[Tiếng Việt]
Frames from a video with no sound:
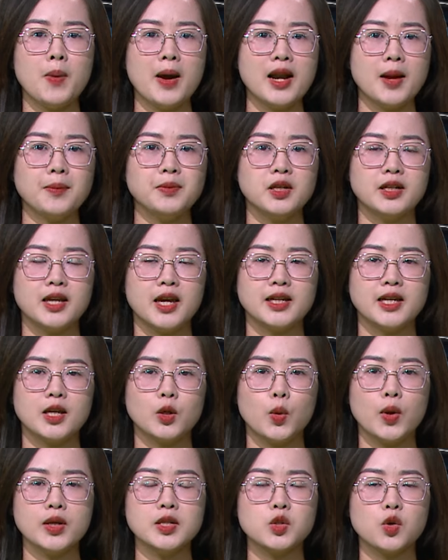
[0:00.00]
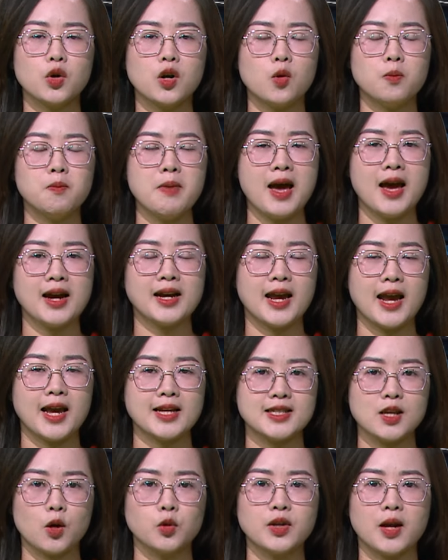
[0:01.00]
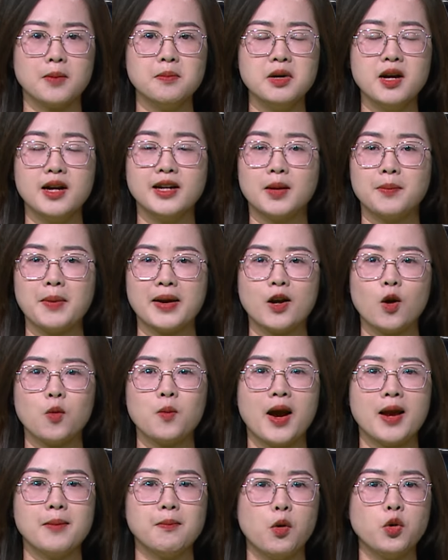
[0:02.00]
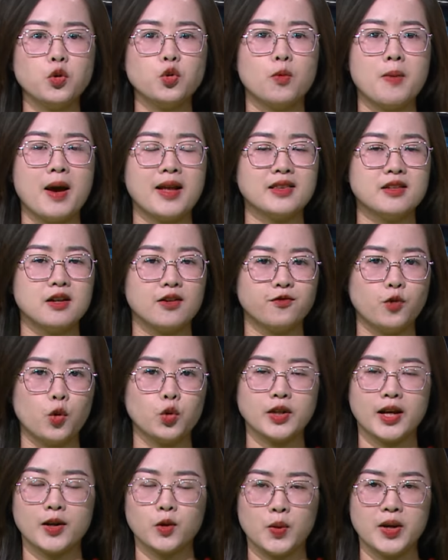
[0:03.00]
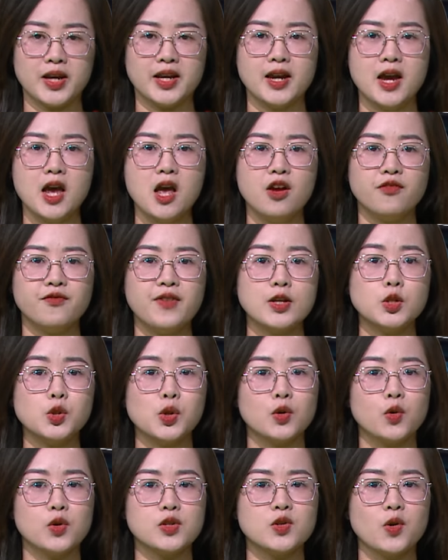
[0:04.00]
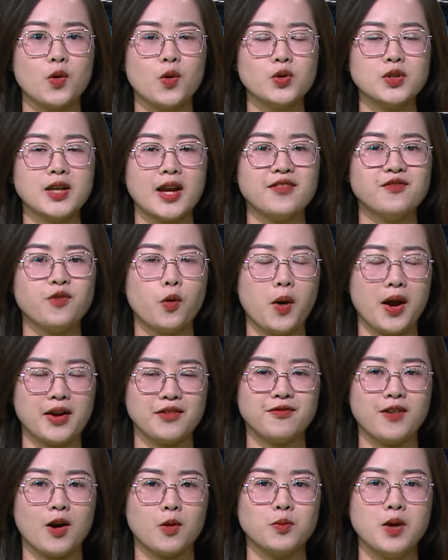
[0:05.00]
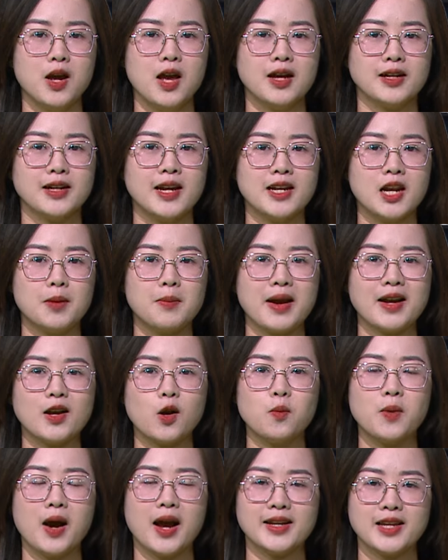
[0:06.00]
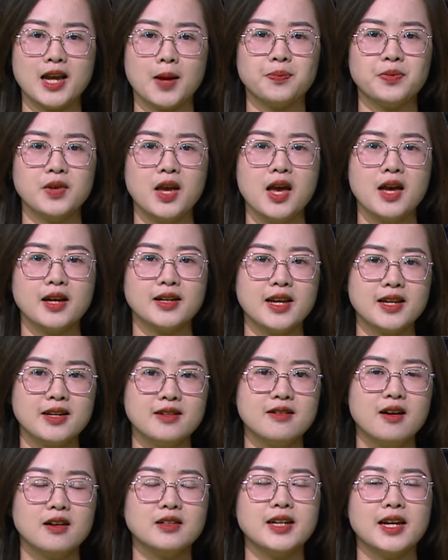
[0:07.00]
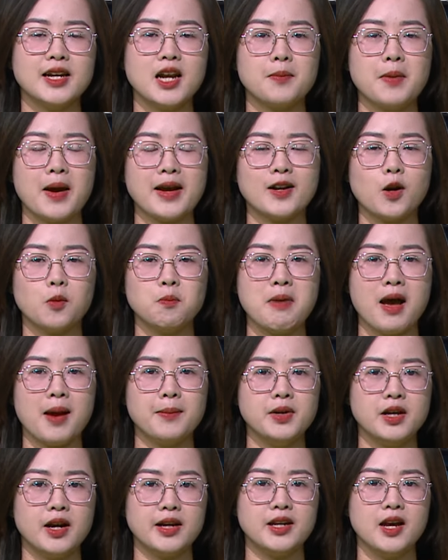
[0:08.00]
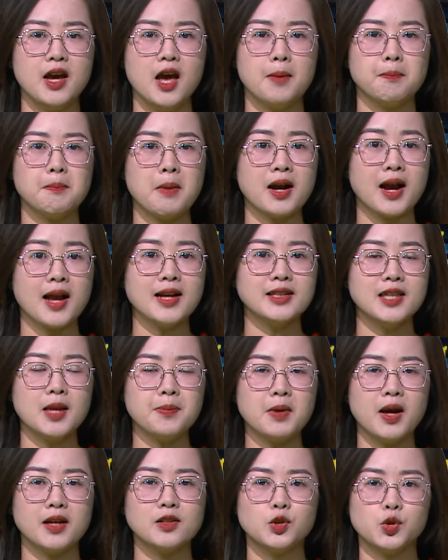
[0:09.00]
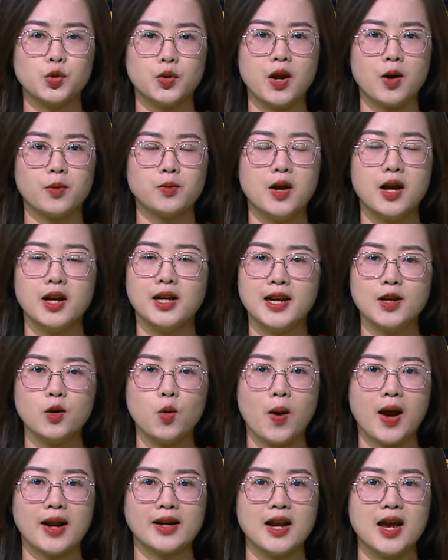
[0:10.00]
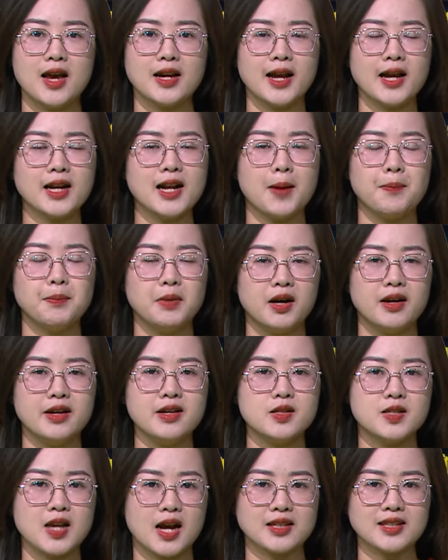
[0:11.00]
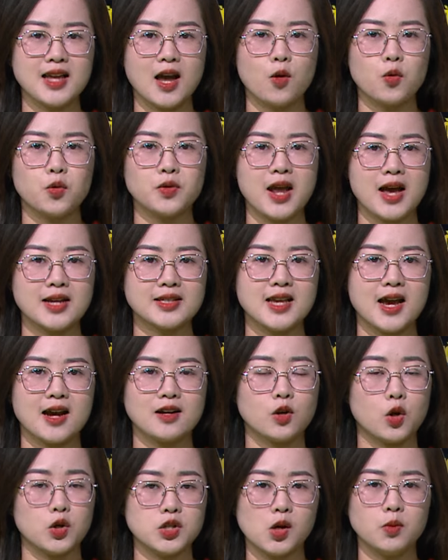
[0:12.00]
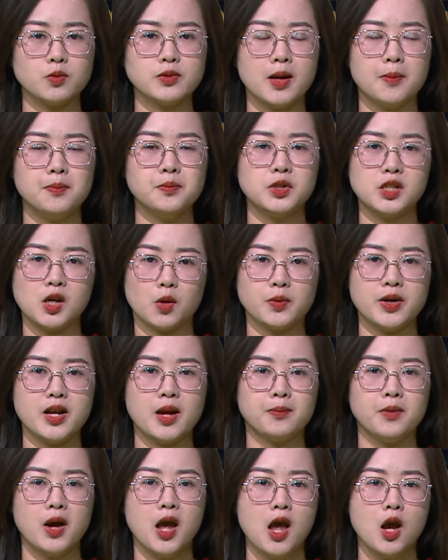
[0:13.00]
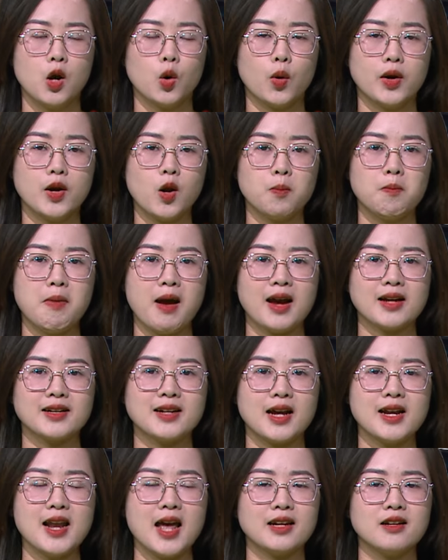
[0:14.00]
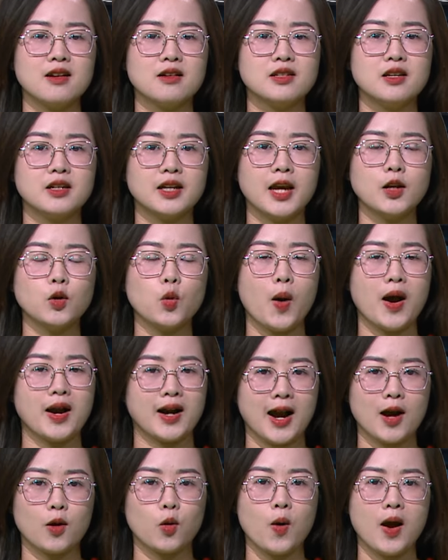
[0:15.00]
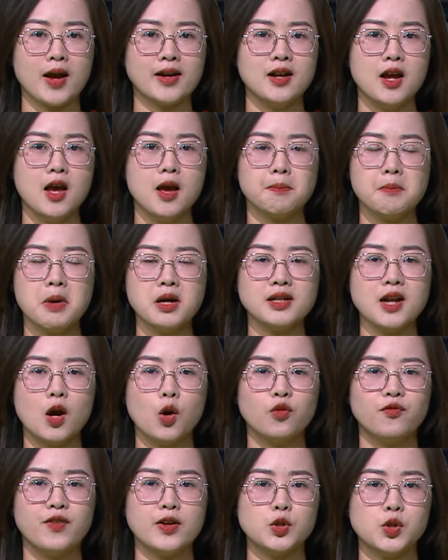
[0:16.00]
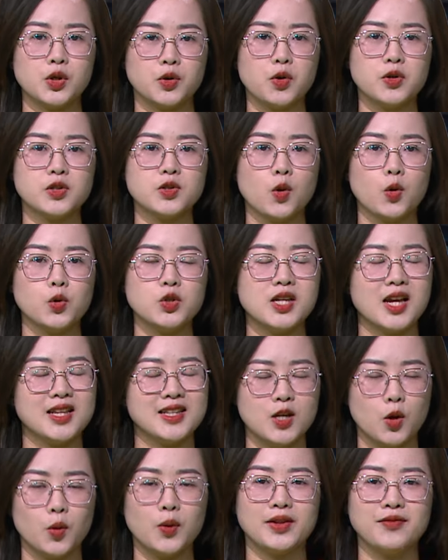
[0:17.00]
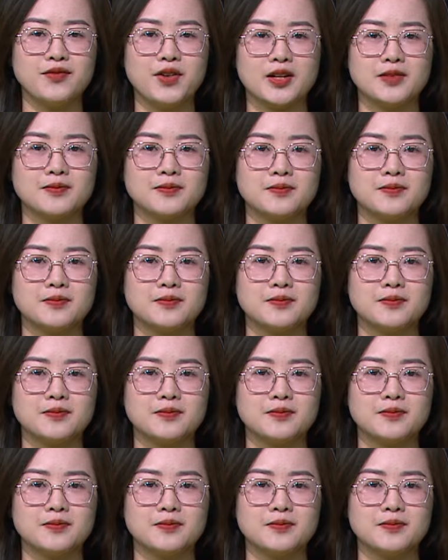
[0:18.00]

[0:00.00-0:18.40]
năm thực hiện nghị quyết số 03 ngày 26 tháng 10 năm 2021 của Ban Thường vụ Thành ủy về chuyển đổi số thành phố Hải Phòng đến năm 2025, định hướng đến năm 2030 bằng cách tiếp cận chủ động, linh hoạt, cách làm mới, sáng tạo, đa dạng, có trọng tâm, trọng điểm, quận Hồng Bàng đã đạt được những kết quả khả quan bước đầu về chuyển đổi số trên nhiều lĩnh vực.